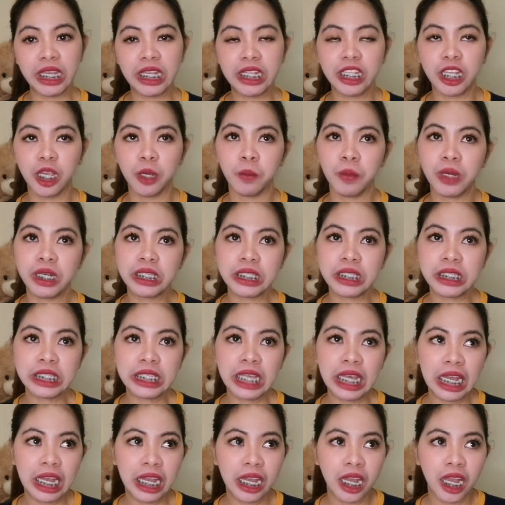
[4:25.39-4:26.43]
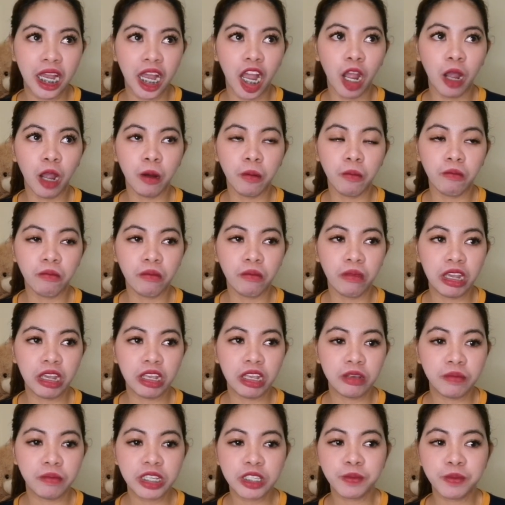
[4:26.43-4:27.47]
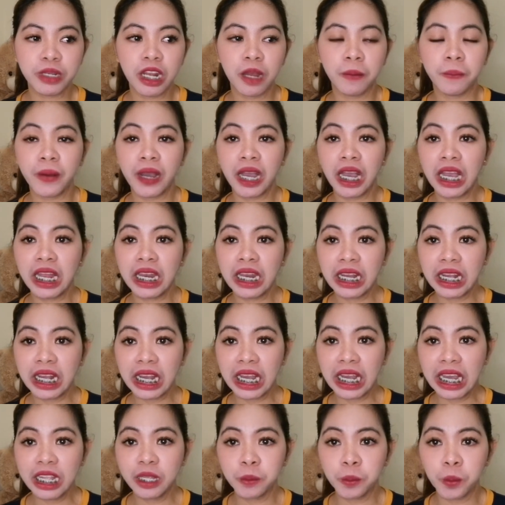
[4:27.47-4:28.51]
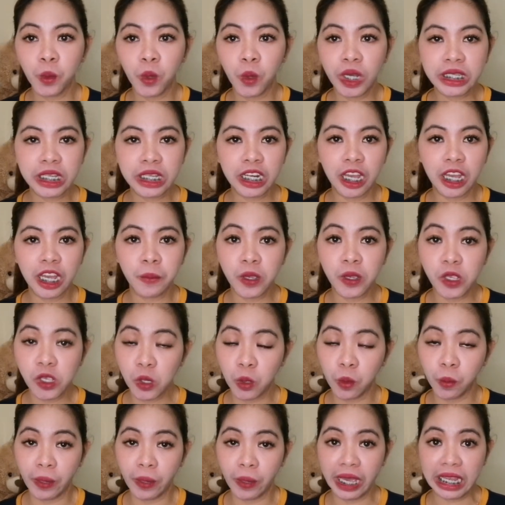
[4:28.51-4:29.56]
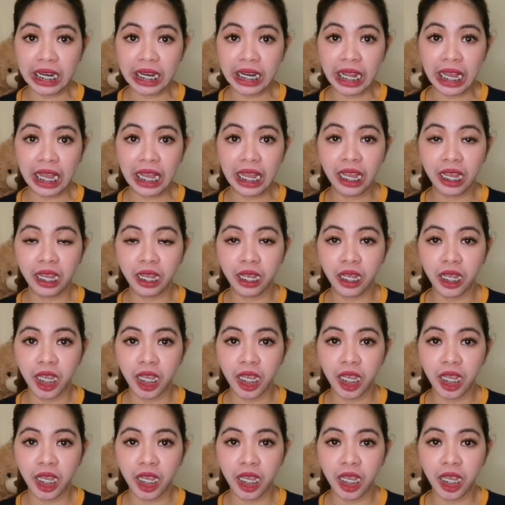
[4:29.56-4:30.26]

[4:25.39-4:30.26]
Hindi, mas, um, mas pinapahalagahan po kasi namin yung pera